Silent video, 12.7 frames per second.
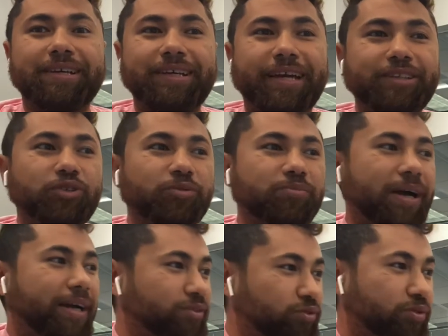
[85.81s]
يعني هم
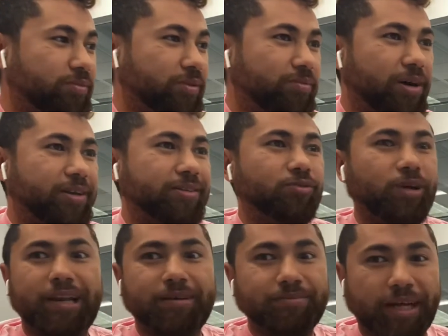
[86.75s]
عندهم المرض
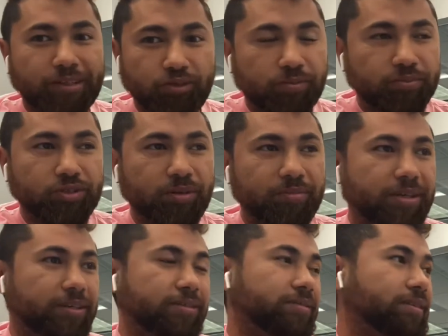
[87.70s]
ولا ما عندهمش
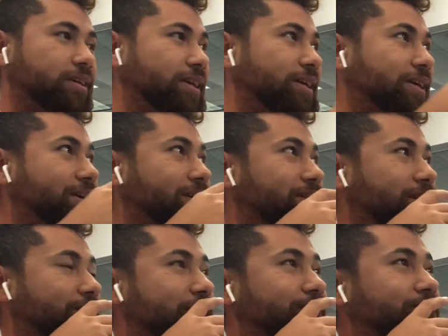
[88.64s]
المرض
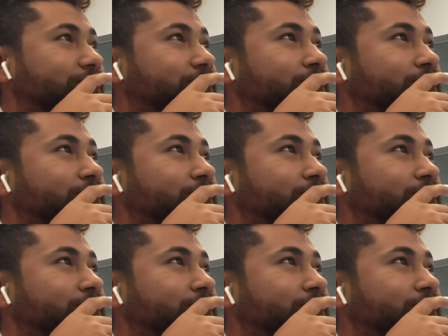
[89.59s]
تمام